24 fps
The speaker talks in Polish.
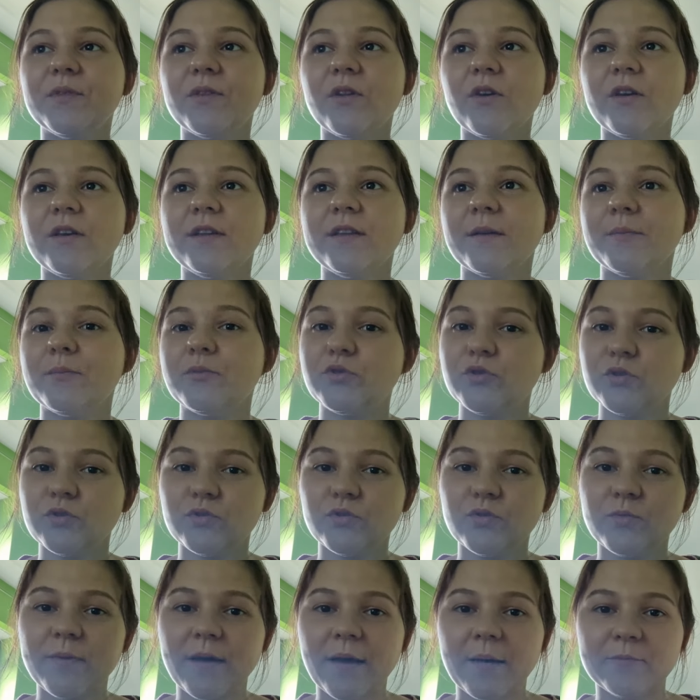No i na
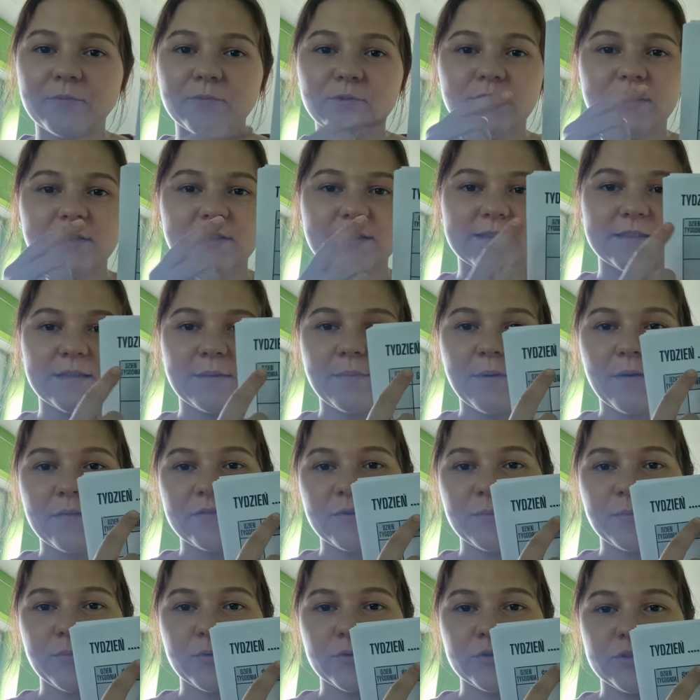początku miałam tutaj tak
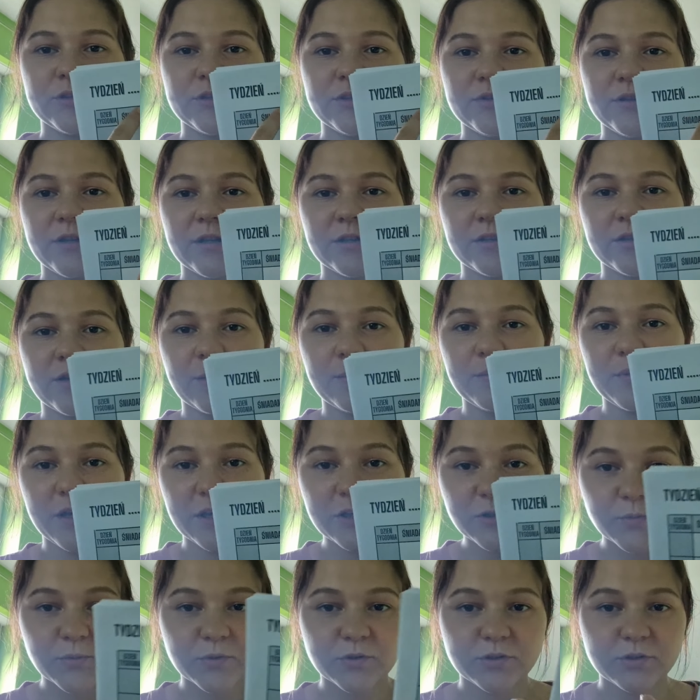naprawdę podzielone to na
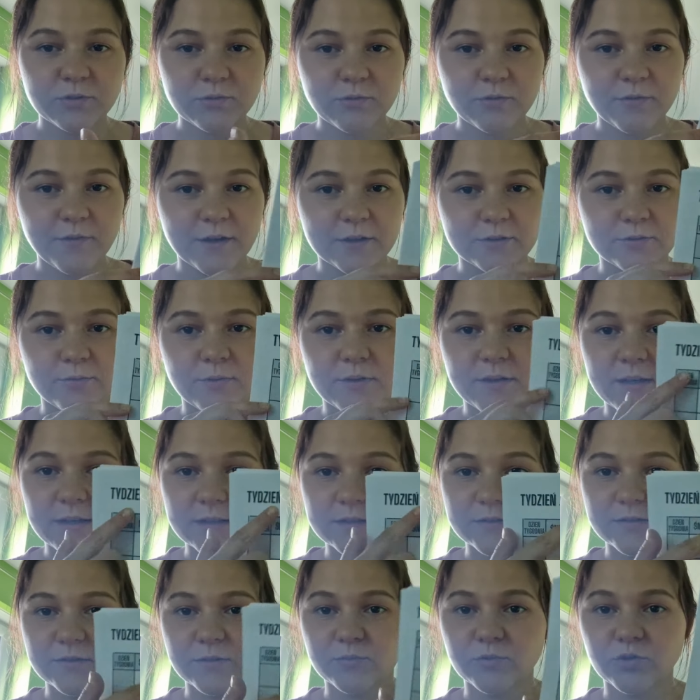5 posiłków,
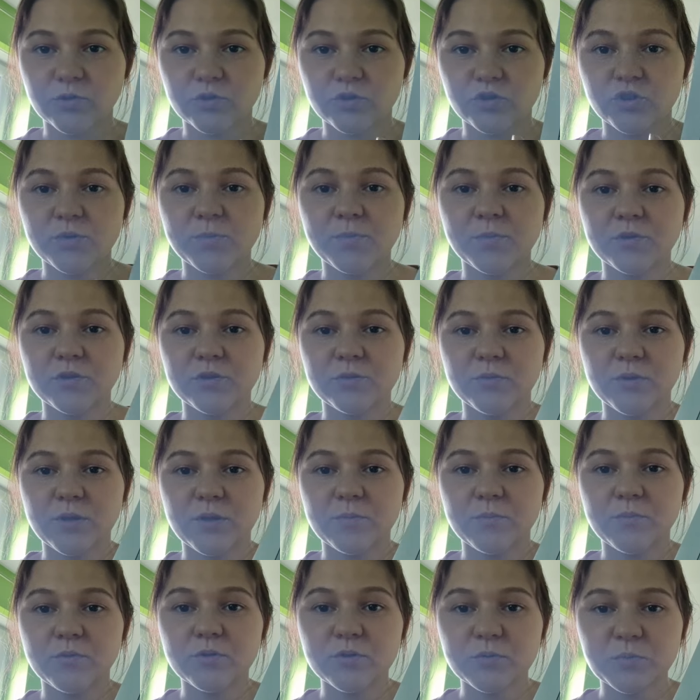aktualnie są to 3
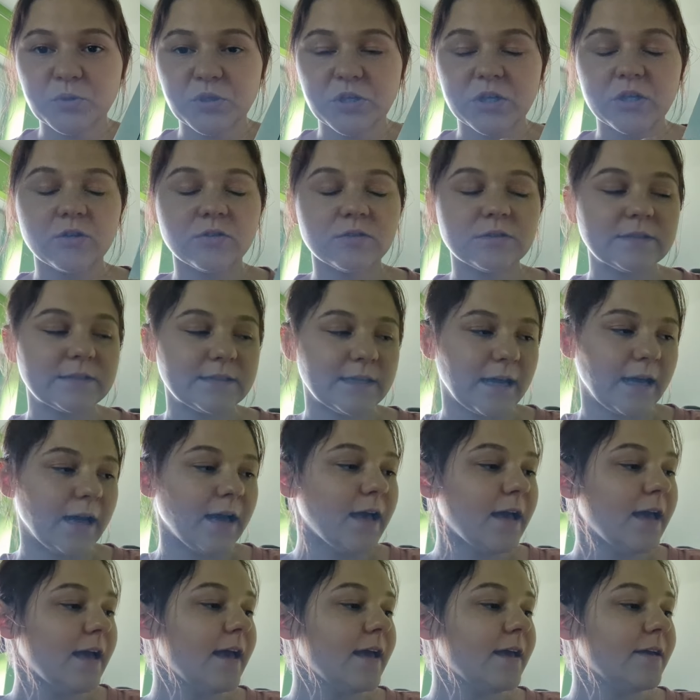posiłki plus przekąska,
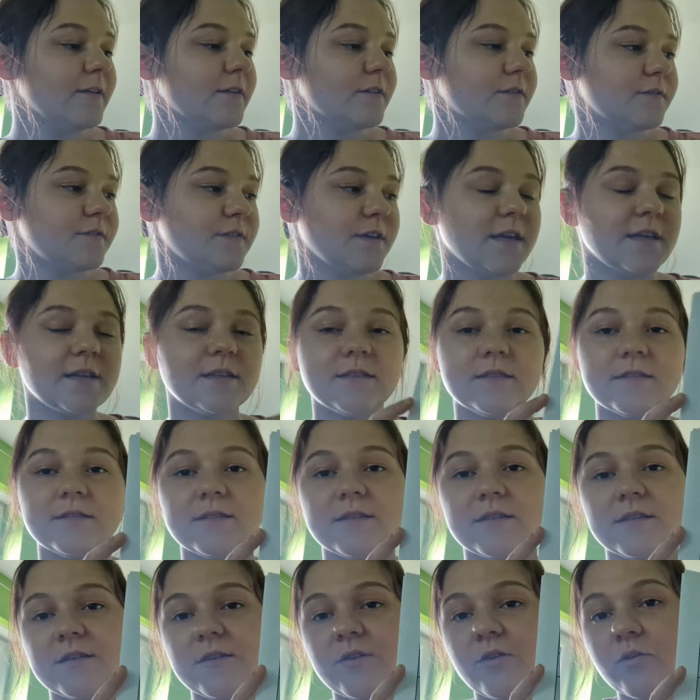
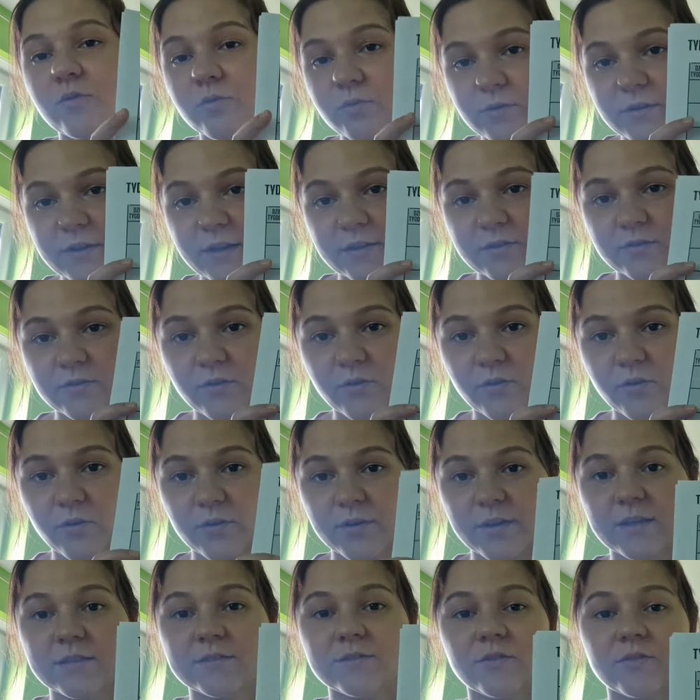więc y, ogólnie
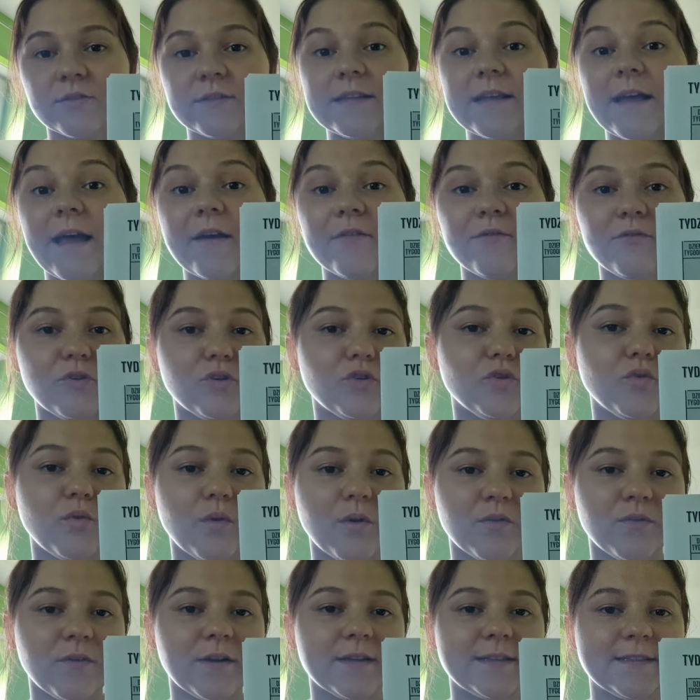to jest on
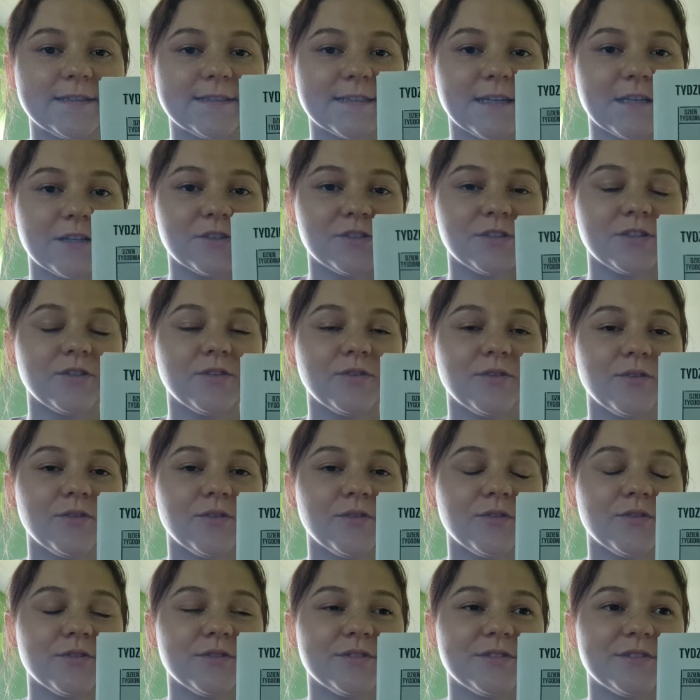ewoluowany z
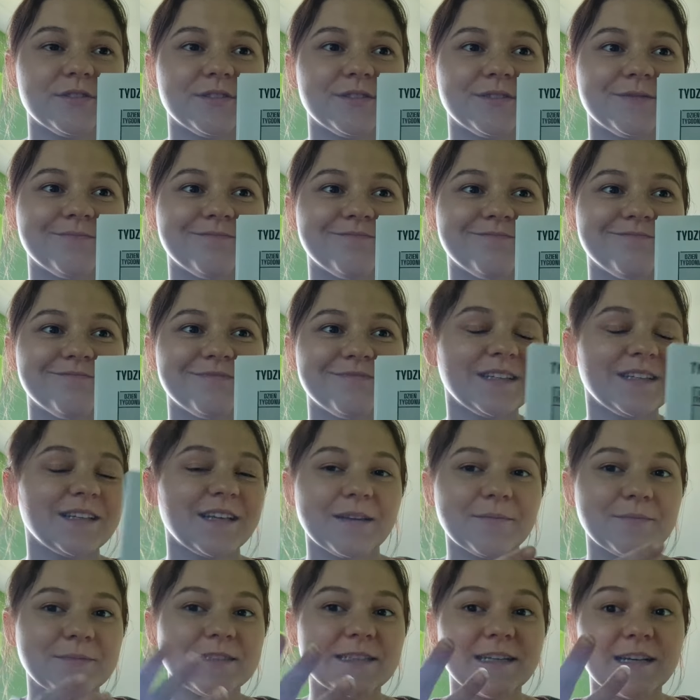każdego y,
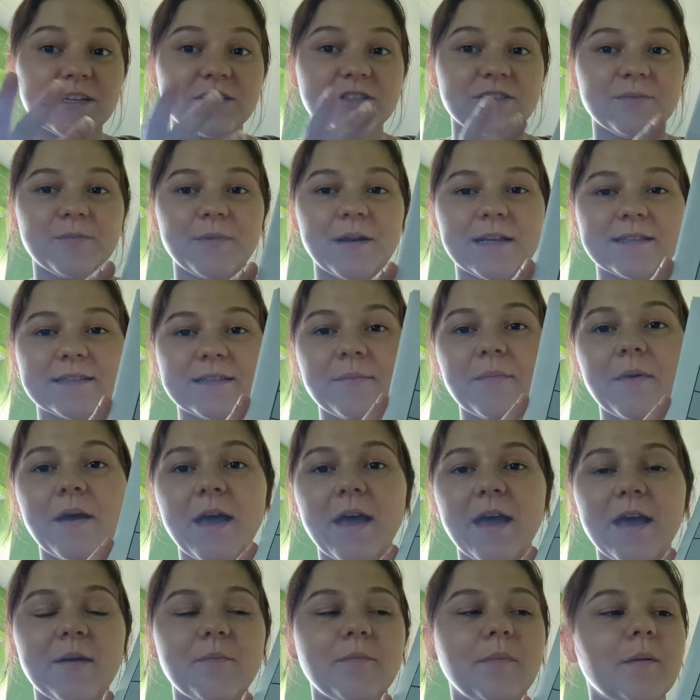jakby za każdym razem.
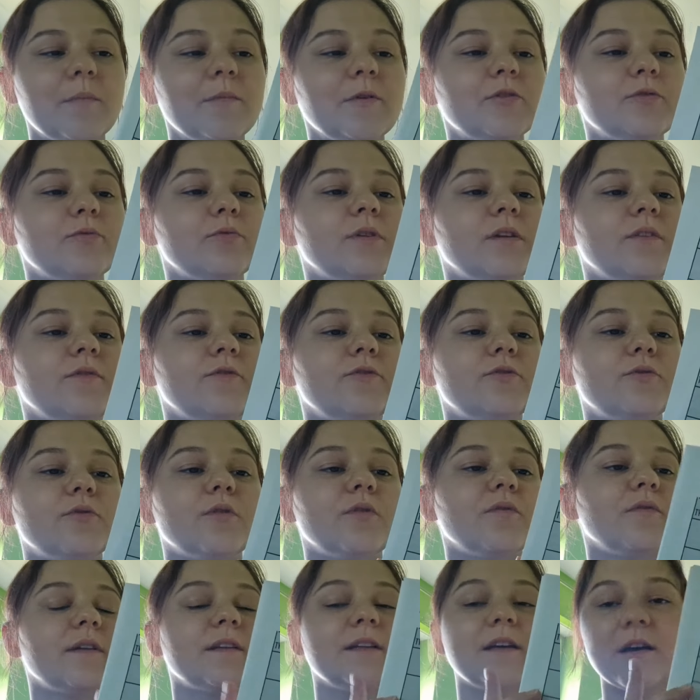Mam ich tutaj
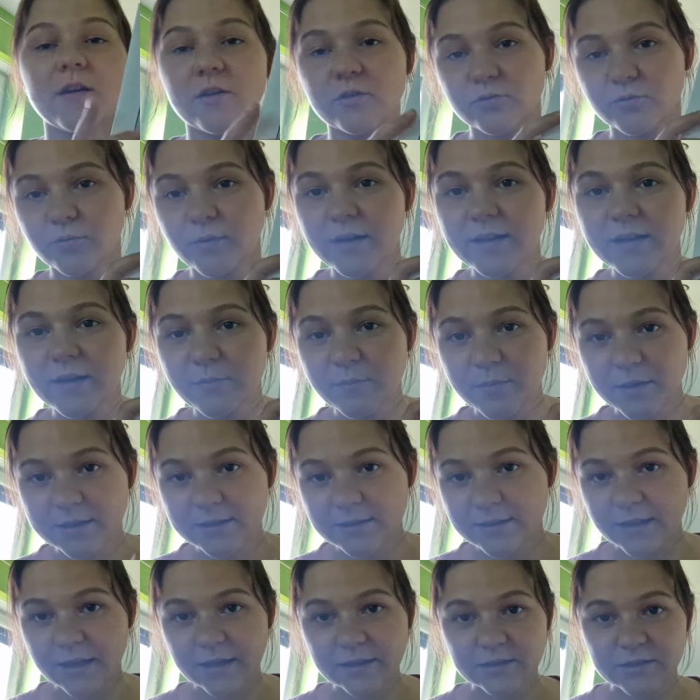wydrukowanych aktualnie
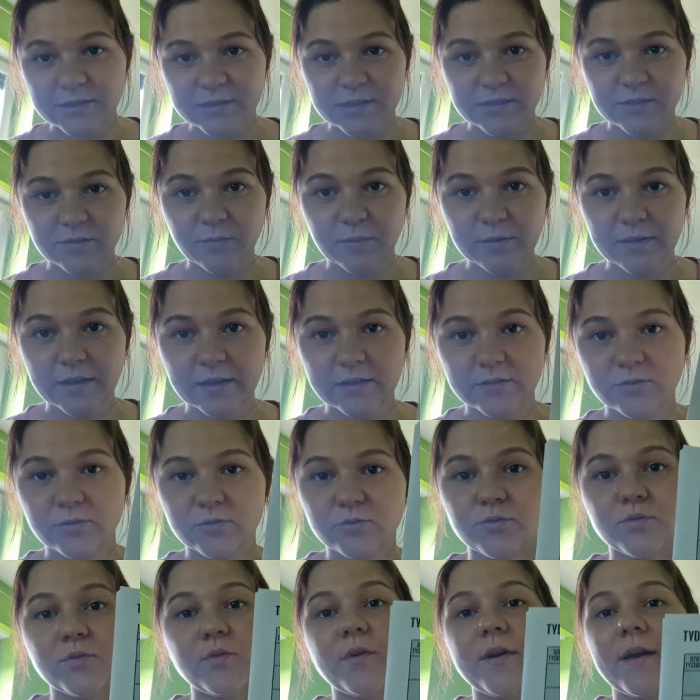15, sobie tak
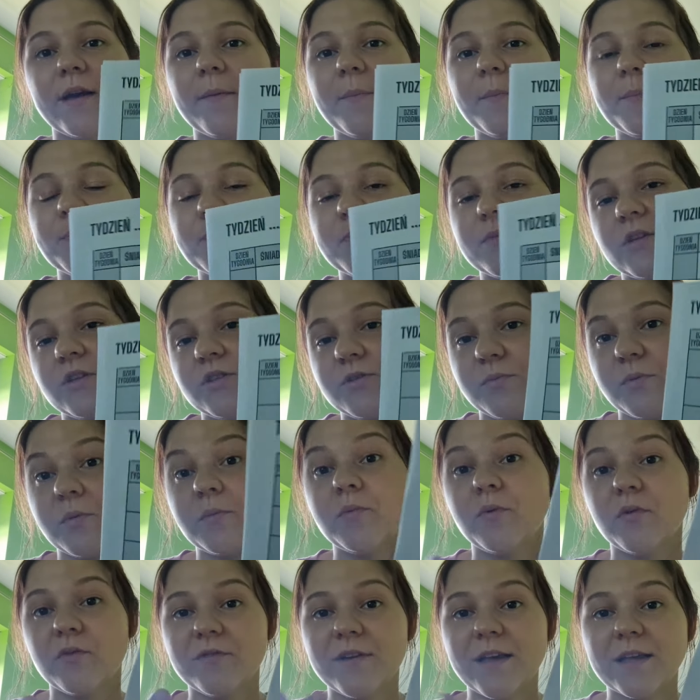to drukuję, żeby
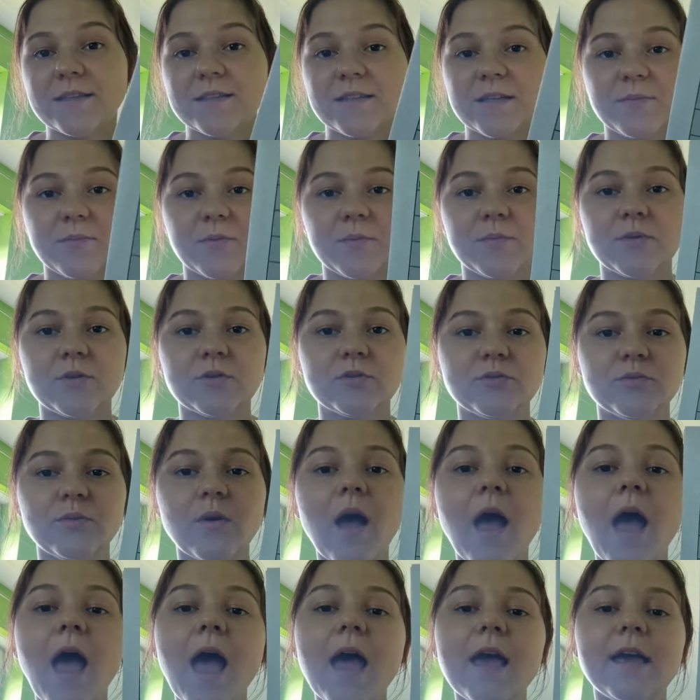było więcej po prostu.